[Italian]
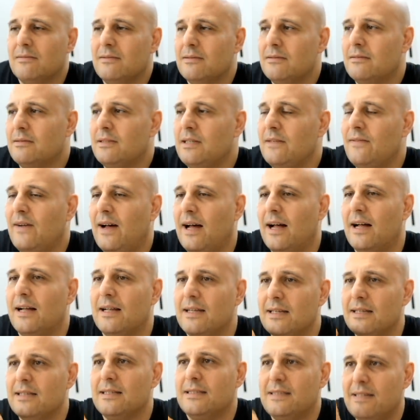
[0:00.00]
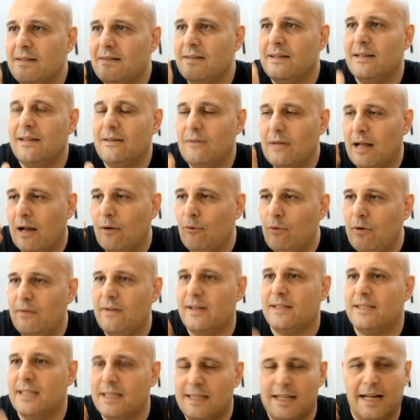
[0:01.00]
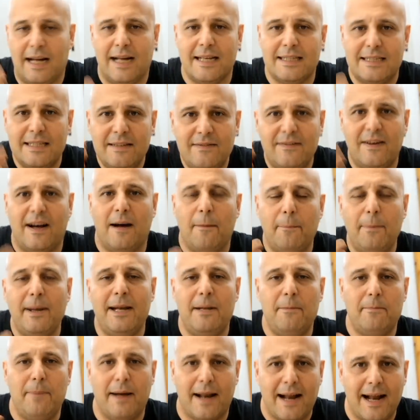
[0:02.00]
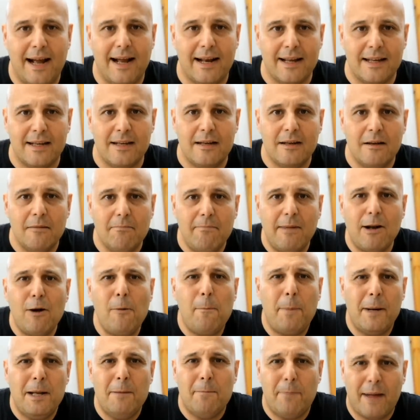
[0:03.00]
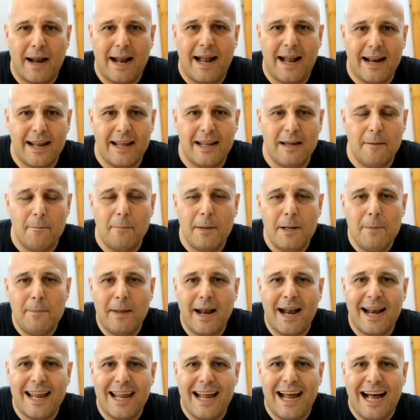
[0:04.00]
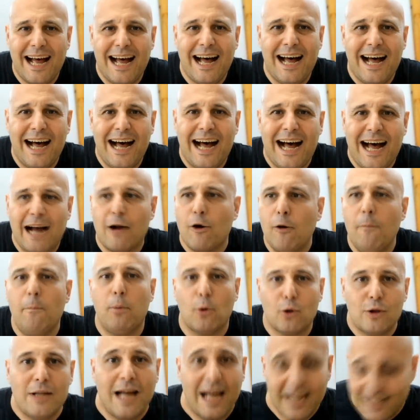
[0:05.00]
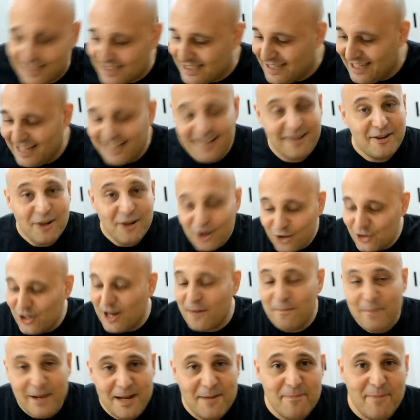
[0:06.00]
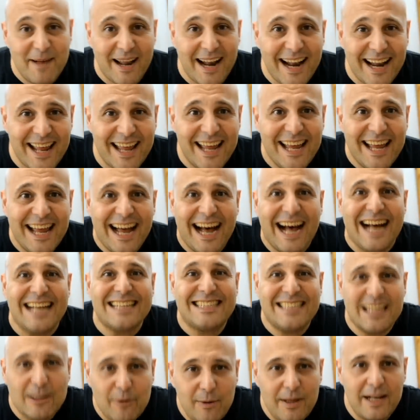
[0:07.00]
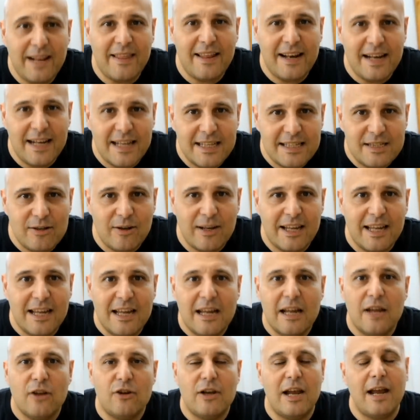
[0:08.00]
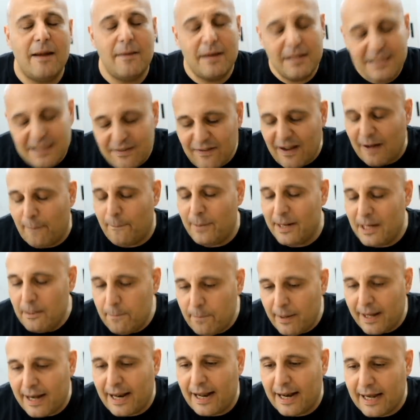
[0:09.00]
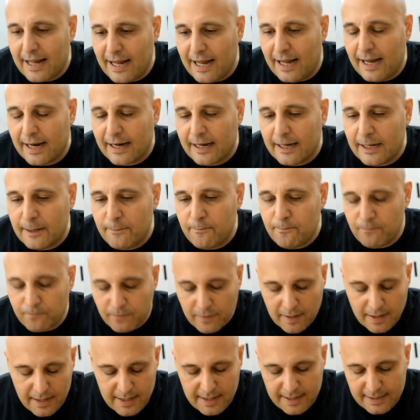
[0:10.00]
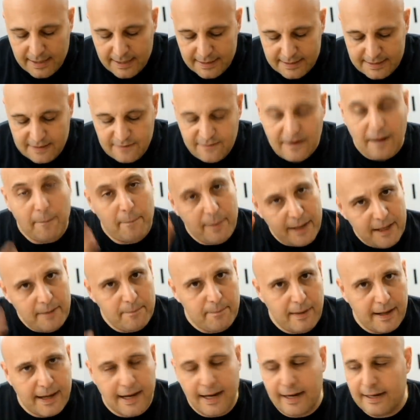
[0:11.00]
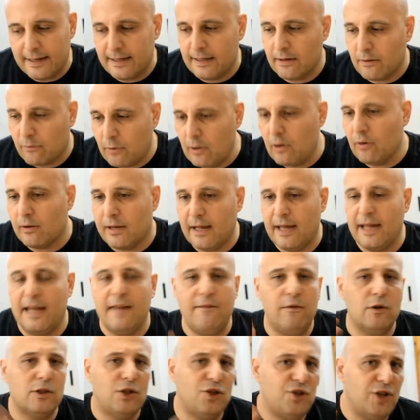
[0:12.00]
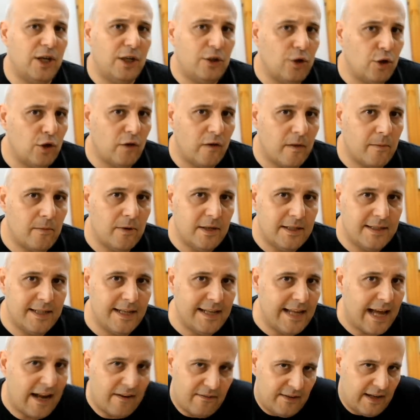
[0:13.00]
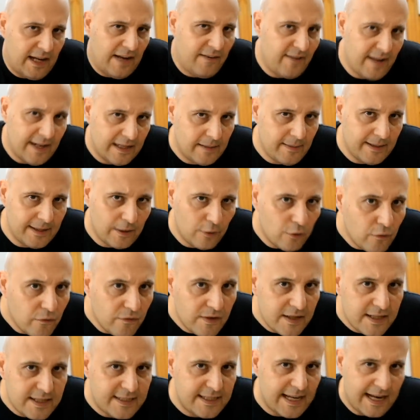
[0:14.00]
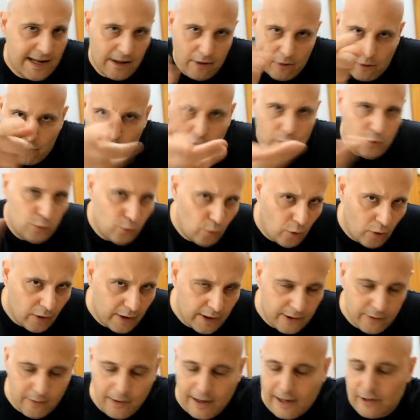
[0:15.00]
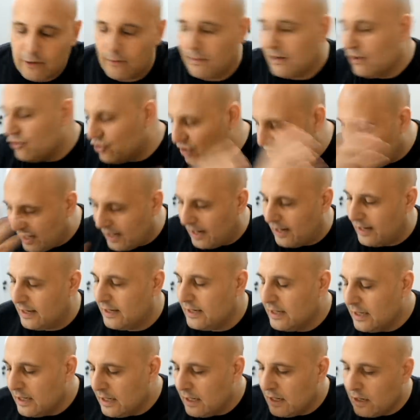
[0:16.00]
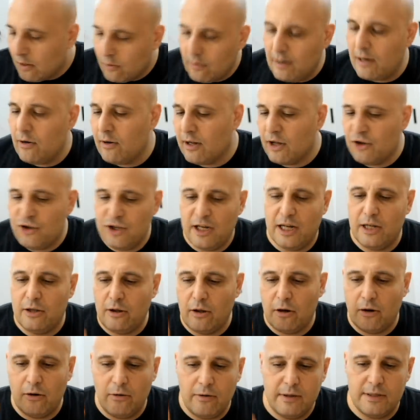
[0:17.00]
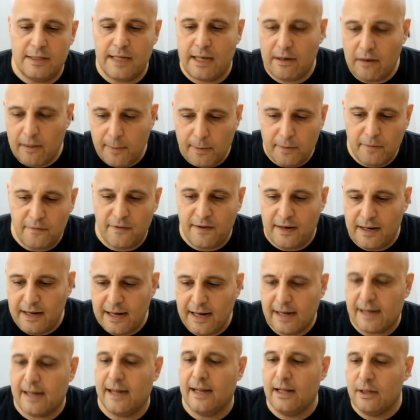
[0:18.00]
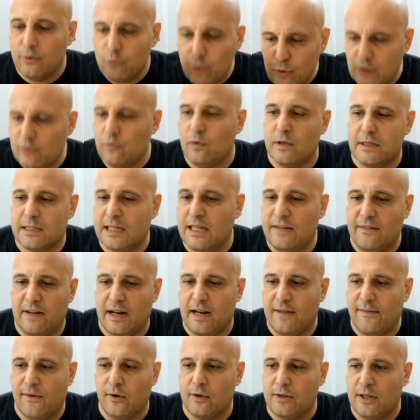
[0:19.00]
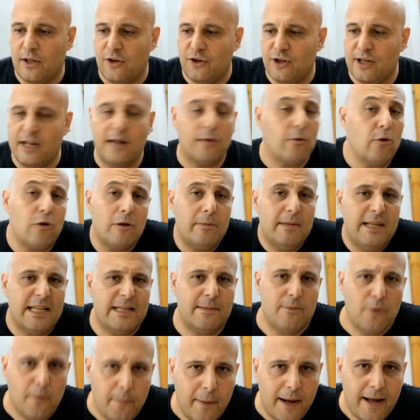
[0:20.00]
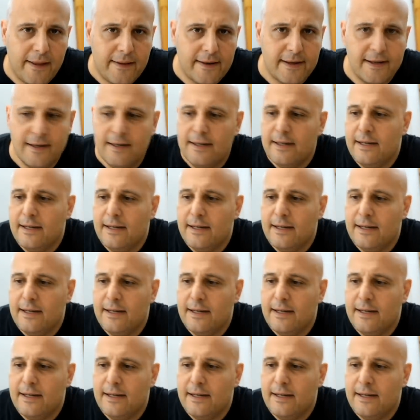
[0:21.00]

Si va all'università si va per imparare, ma non per imparare, per imparare a comportarsi, cioè per imparare a seguire delle lezioni. E si va per imparare anche, si va per imparare quello che i vostri genitori dovrebbero insegnarvi, evidentemente non vi insegnano, non i tuoi Edoardo, ma in generale. Quello che i genitori non insegnano ai tuoi figli è che tu ti vuoi iscrivere alla facoltà di ingegneria, quello che mi disse mio padre,